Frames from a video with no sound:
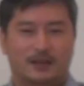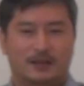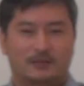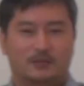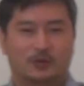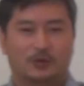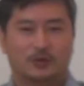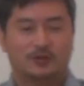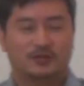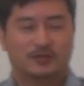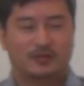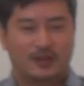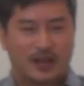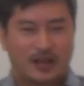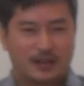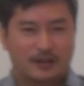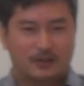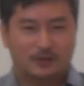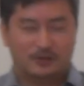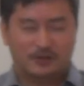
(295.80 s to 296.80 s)
もう
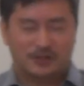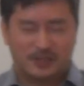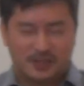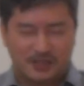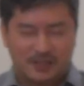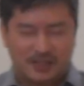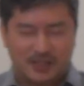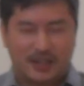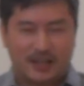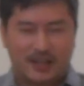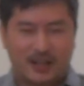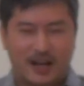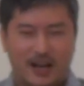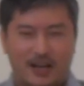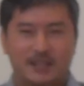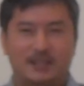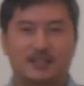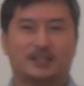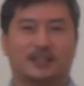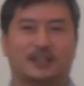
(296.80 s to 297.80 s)
イスラエルの神殿
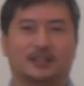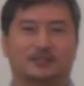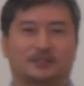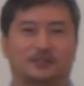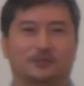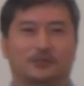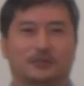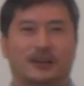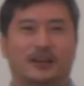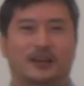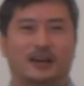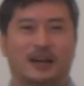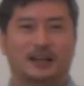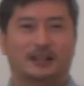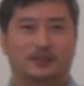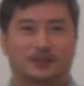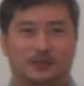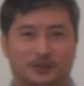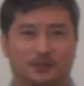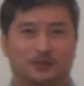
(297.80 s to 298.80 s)
ありきなんですよ礼
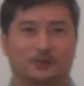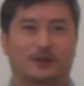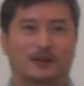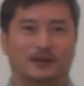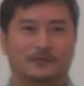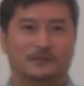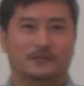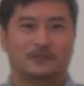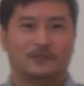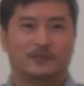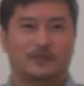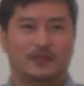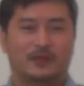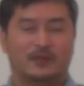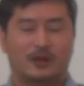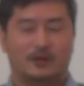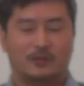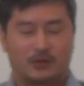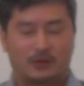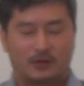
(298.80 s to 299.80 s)
拝っていうのは
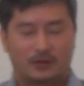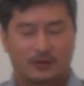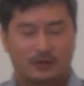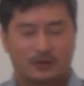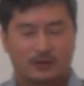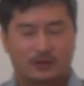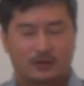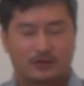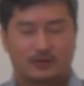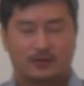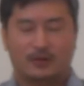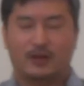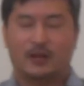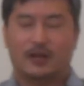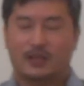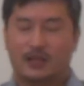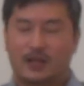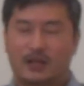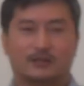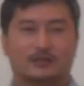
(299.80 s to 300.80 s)
でもそれ
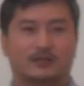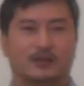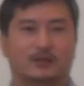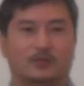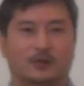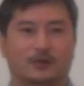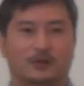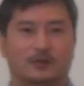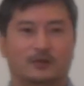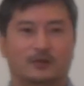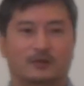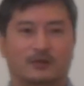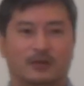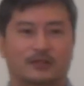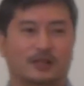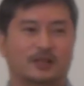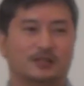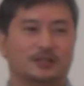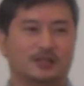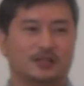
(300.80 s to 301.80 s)
がなくても
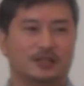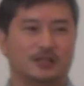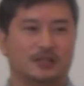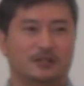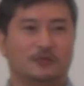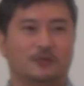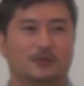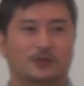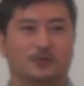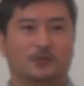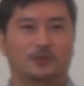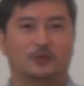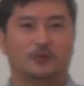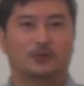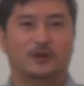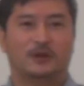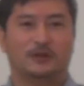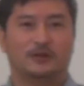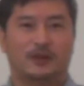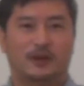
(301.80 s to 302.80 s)
私に祈り求
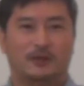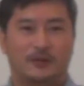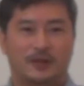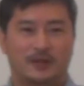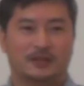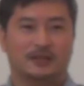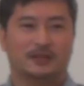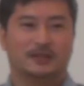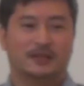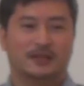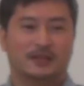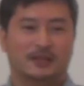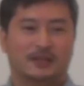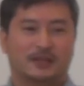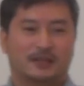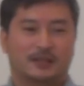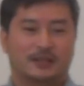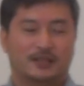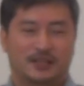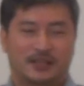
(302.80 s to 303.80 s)
めるために
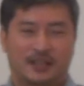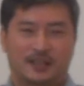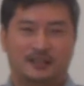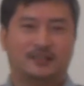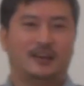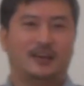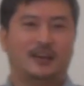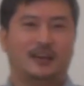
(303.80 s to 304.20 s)
来なさ